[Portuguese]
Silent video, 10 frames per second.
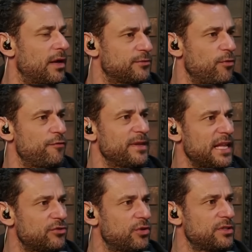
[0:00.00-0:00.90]
as
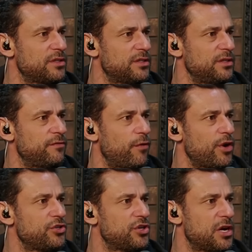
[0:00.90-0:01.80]
movimentações assim
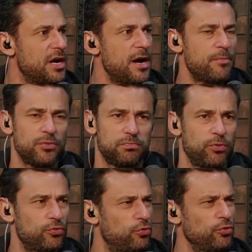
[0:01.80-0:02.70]
fora de campo,
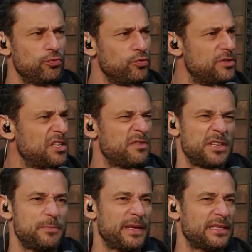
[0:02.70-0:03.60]
pô, todo mundo sentiu. A
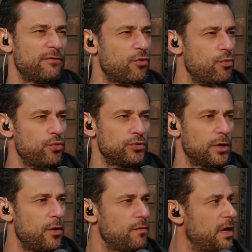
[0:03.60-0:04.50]
gente passava com
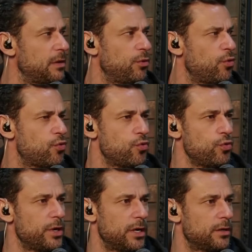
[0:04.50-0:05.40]
busão, véio,
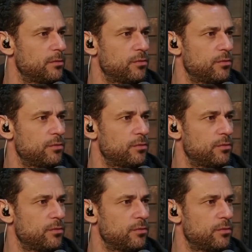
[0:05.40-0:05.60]
loucura,